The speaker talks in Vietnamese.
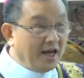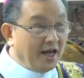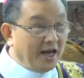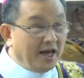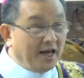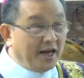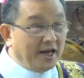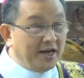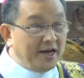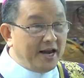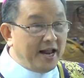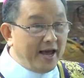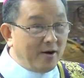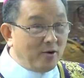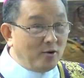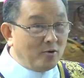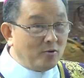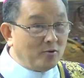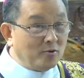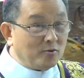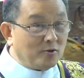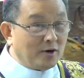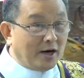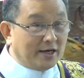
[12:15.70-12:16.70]
Nếu
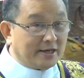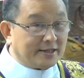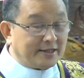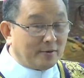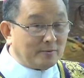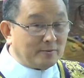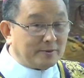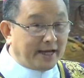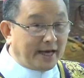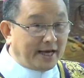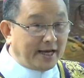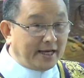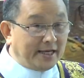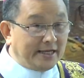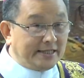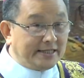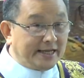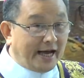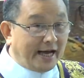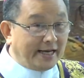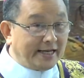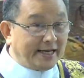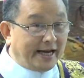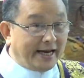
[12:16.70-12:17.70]
ở trong sách
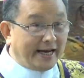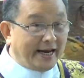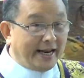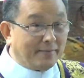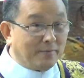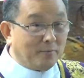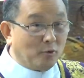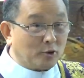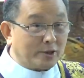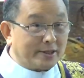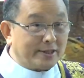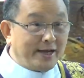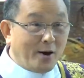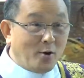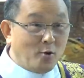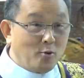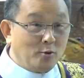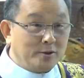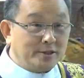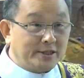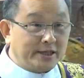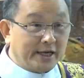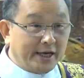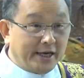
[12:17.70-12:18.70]
Isaiah là một dấu
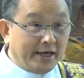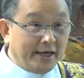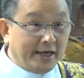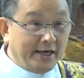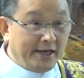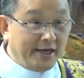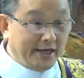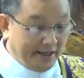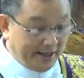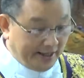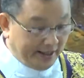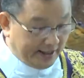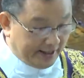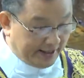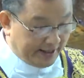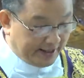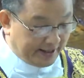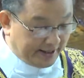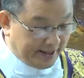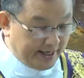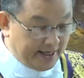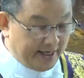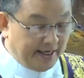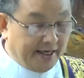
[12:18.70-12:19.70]
chỉ
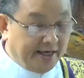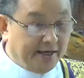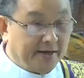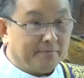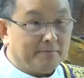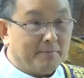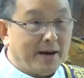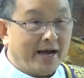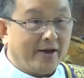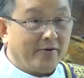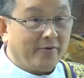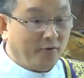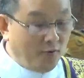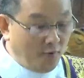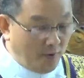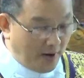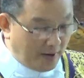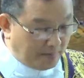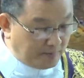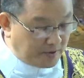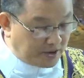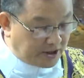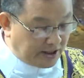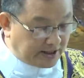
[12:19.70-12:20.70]
thì bài phúc
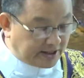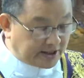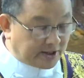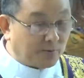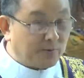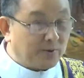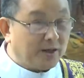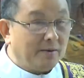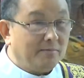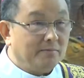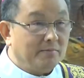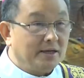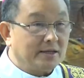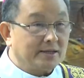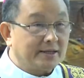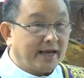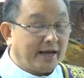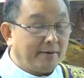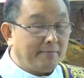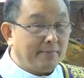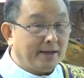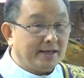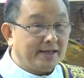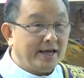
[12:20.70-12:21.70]
âm trích trong tim mình
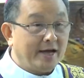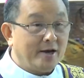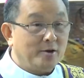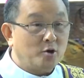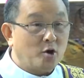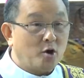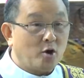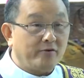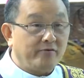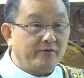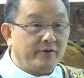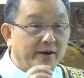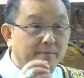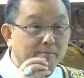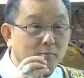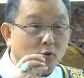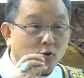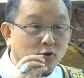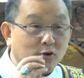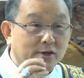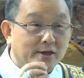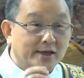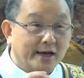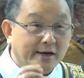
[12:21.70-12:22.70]
Thánh Mát Theo nói về một
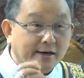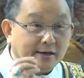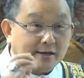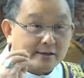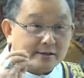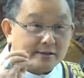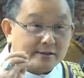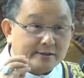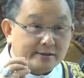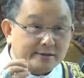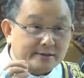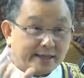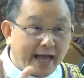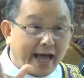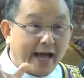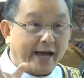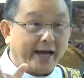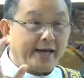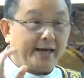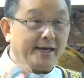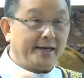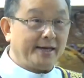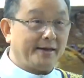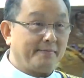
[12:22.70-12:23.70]
thực
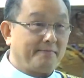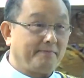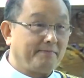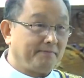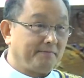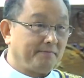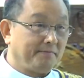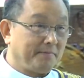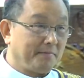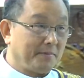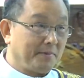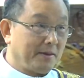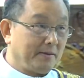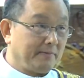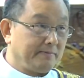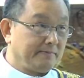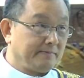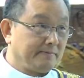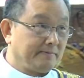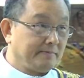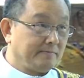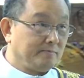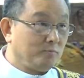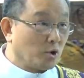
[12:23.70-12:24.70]
tại.
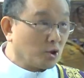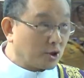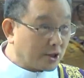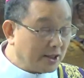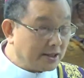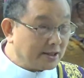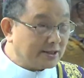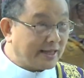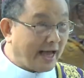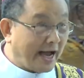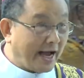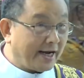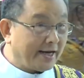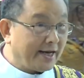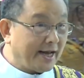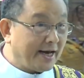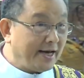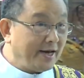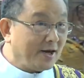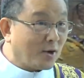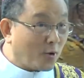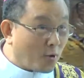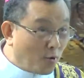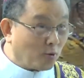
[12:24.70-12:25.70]
Một thực tại
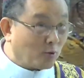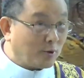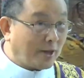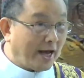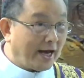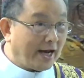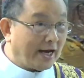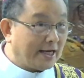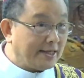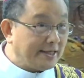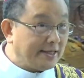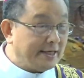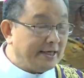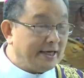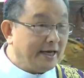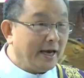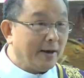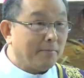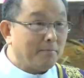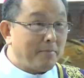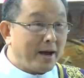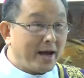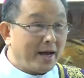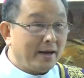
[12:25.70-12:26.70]
đấy cụ thể là gì?
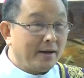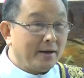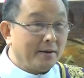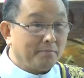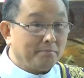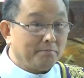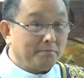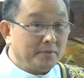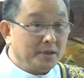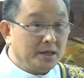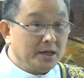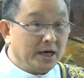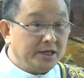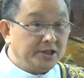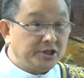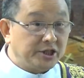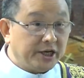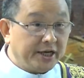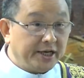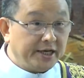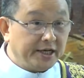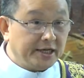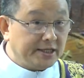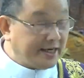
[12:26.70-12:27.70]
Ma, người
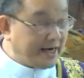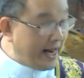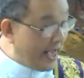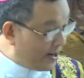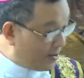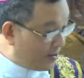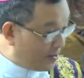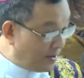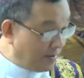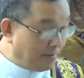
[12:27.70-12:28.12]
trinh nữ nào?